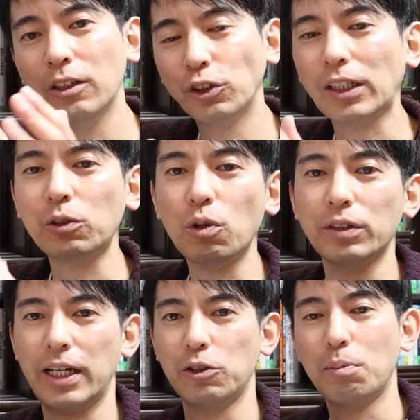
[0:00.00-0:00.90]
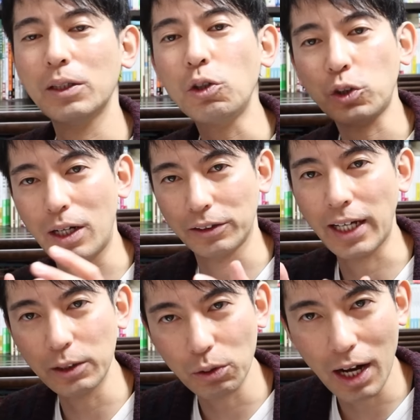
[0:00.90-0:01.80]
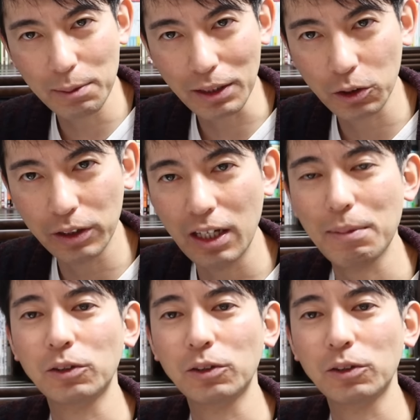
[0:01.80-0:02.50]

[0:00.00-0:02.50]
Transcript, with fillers: ふるさと納税の窓口となるサイトがありますので、